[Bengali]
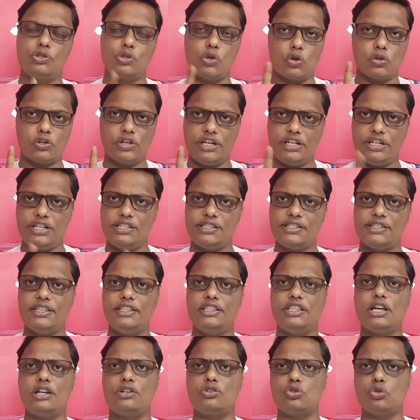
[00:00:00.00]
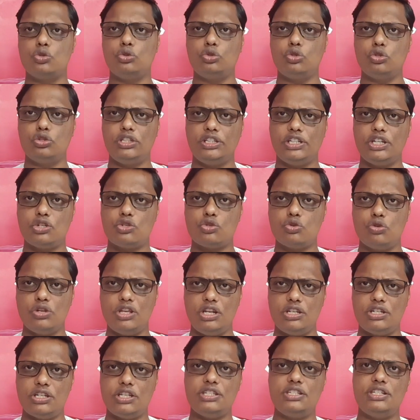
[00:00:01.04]
সক্রেটিস কি তার সত্য থেকে
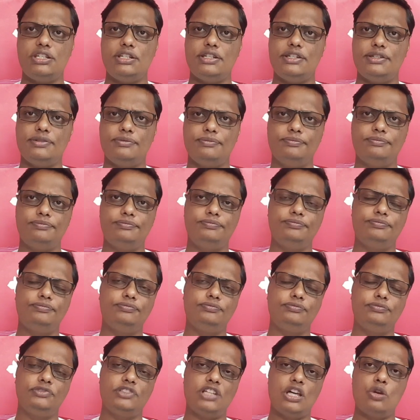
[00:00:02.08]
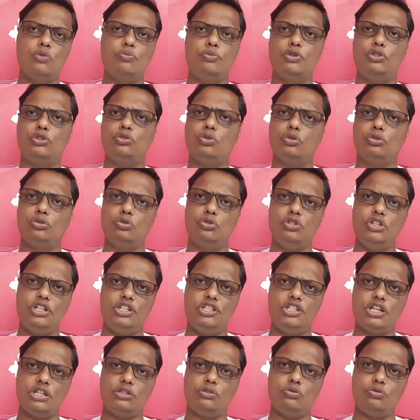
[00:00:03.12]
সরে এসেছিলেন তার উপর তো অত
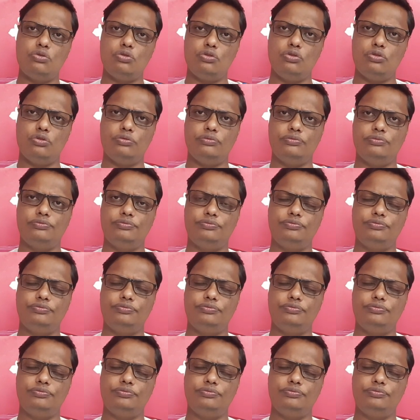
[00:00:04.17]
নির্যাতন হলো